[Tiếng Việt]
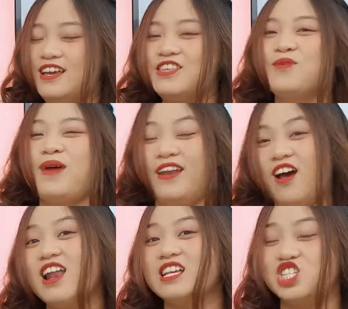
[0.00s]
nhưng mà
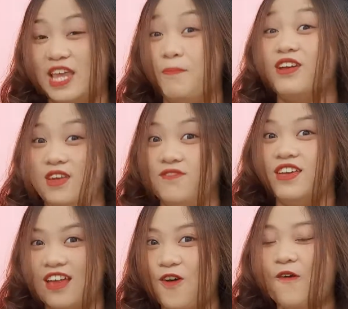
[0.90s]
nó là xem nghĩa với
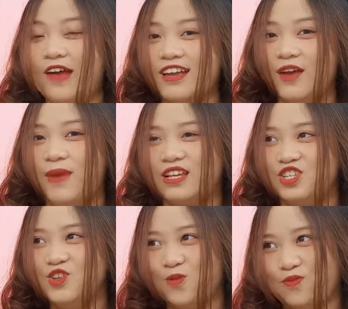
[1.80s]
nhau. Các bạn
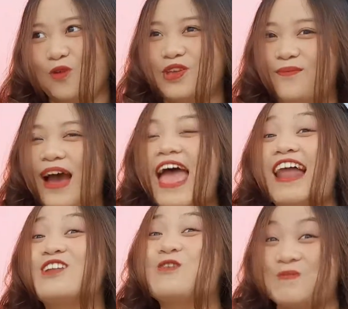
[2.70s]
sử dụng một trong hai
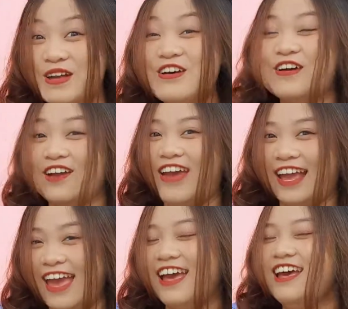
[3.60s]
anh cũng được các bạn
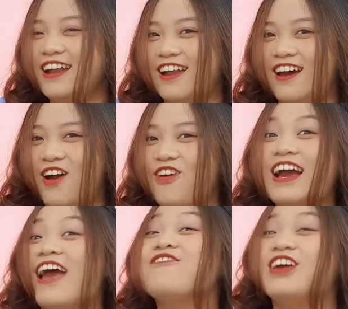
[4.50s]
ha. Nó không có
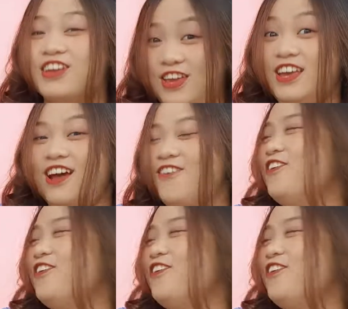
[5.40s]
khác về nghĩa đâu.